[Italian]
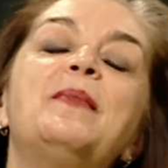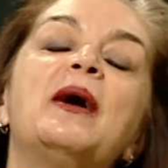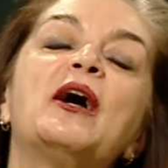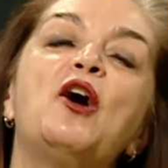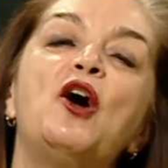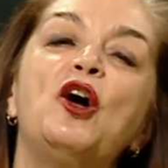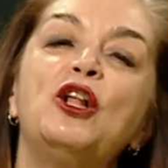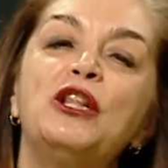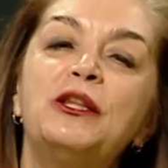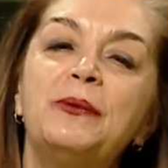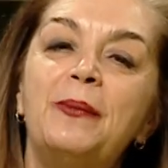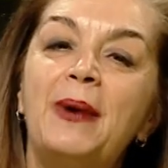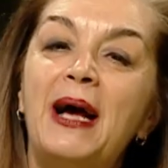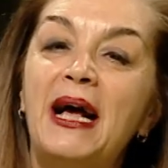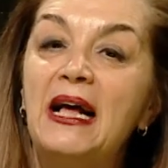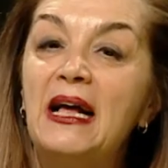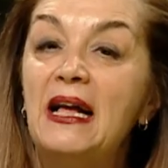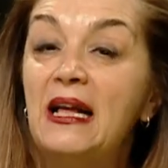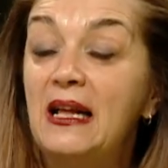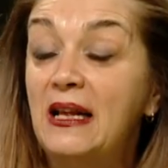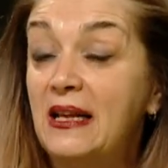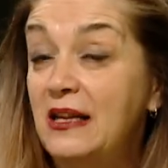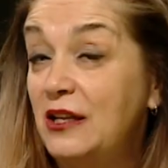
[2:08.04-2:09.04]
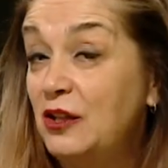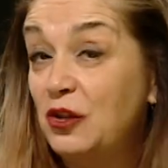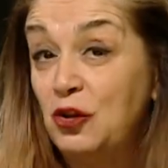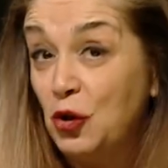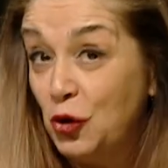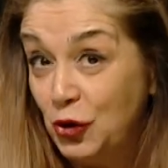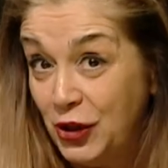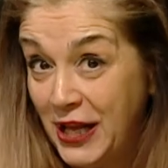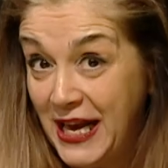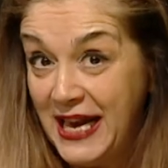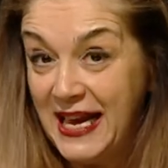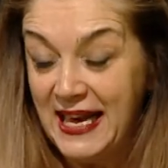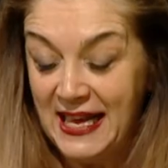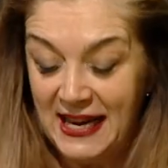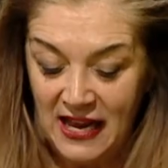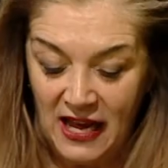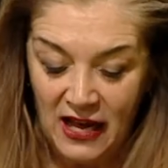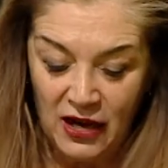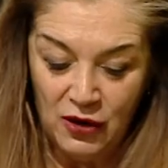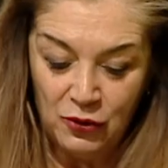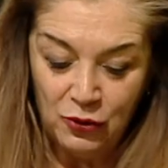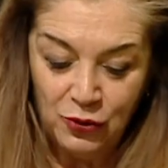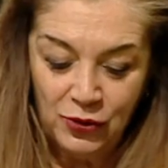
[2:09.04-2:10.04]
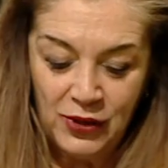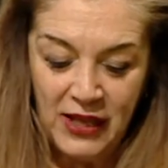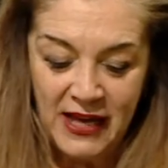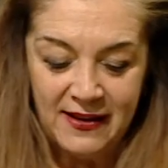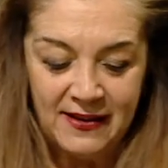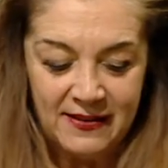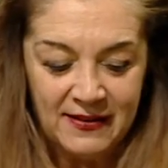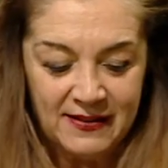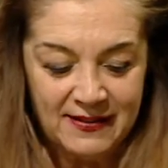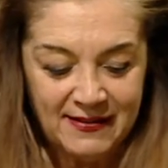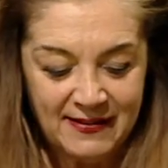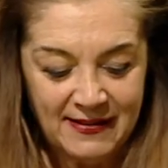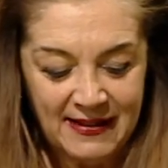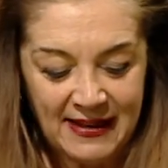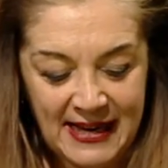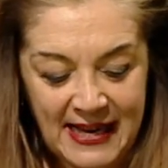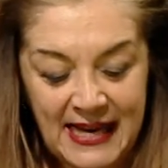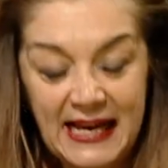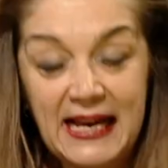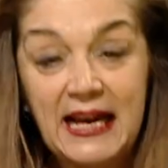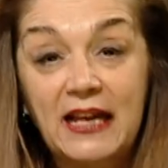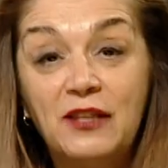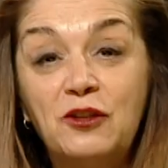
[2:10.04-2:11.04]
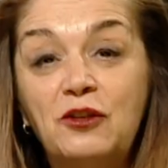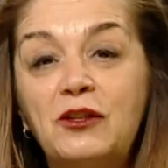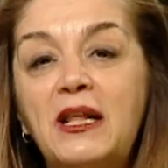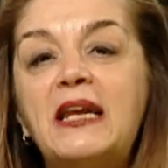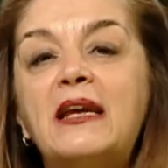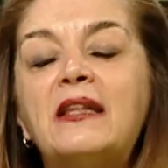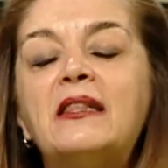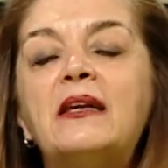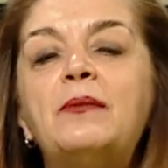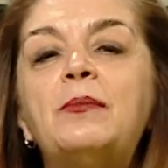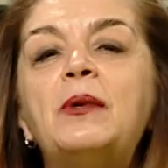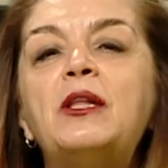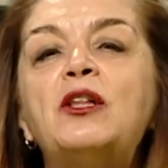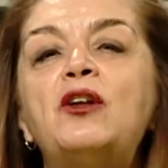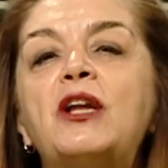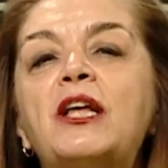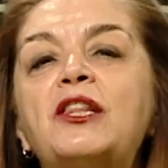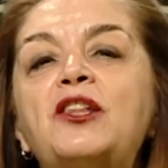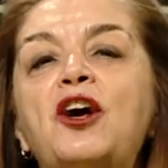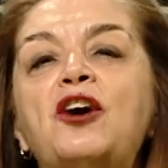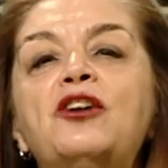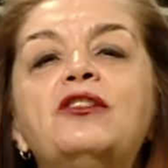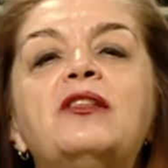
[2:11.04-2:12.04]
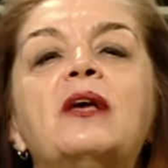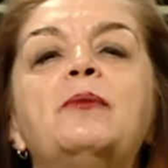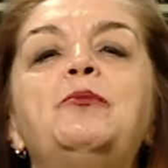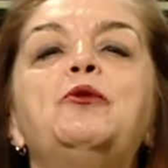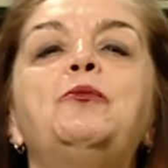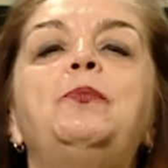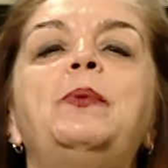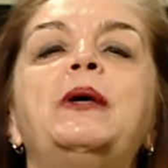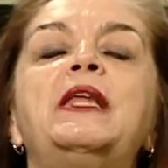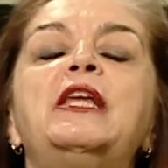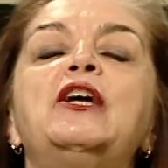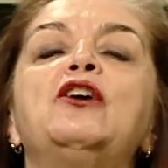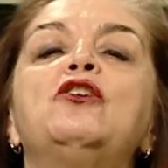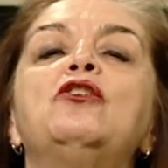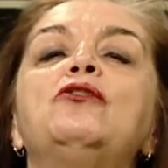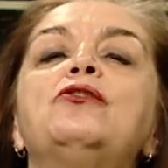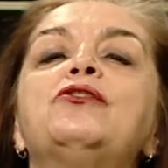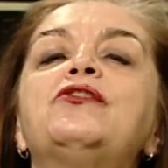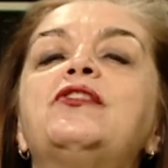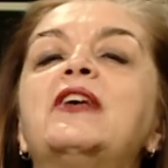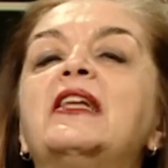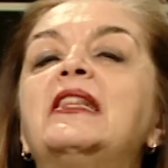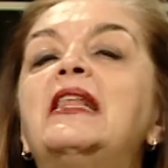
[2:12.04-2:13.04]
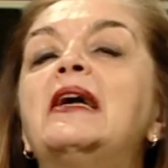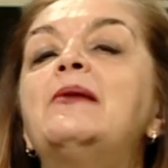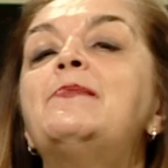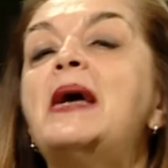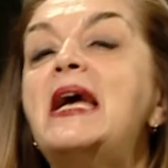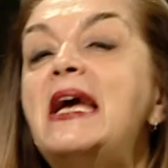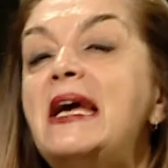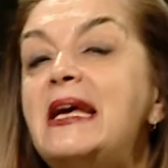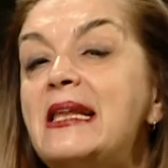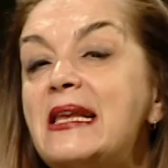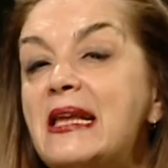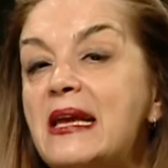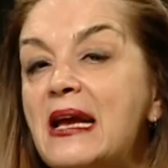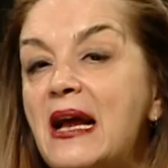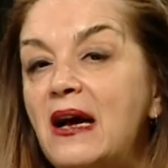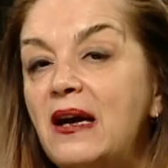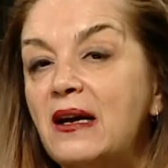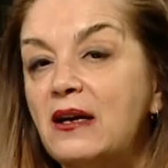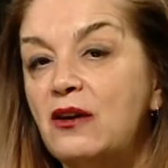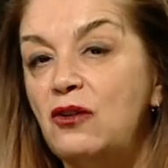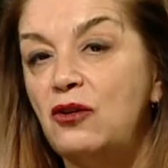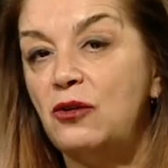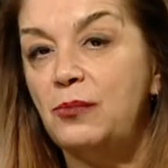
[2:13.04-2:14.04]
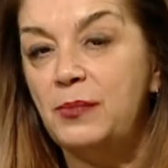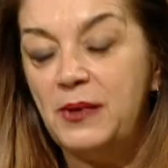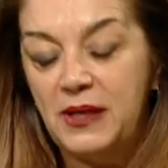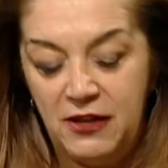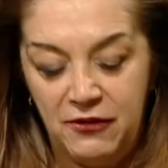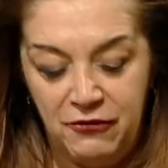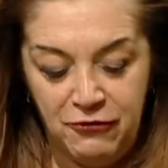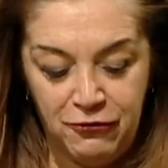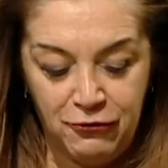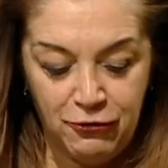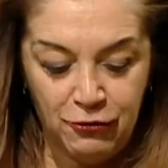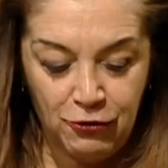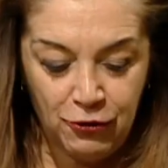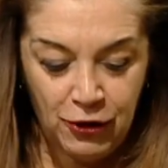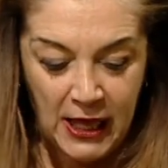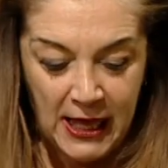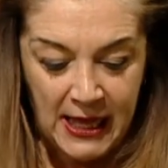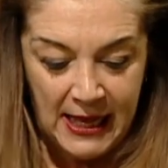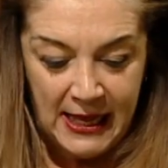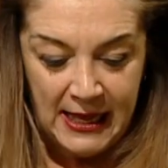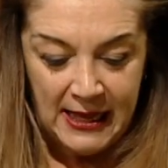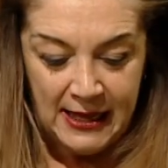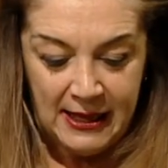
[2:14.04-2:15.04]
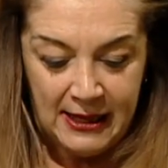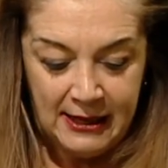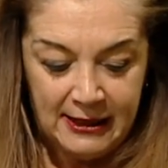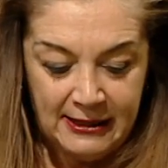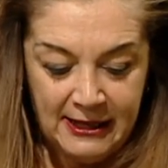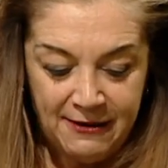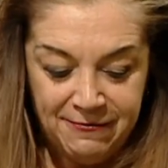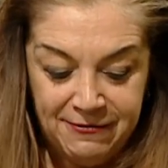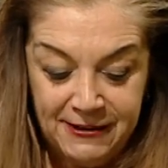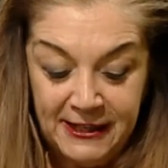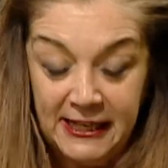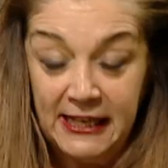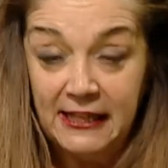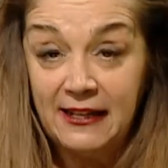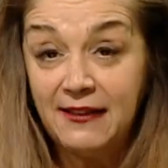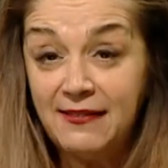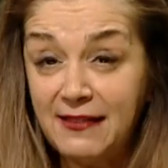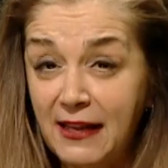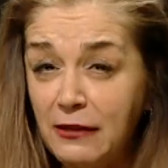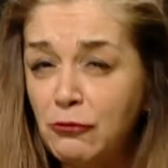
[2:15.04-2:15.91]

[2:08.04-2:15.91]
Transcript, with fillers: Emma Goldman non era una strega, non era nemmeno la donna più pericolosa d'America, come fu eh, definita.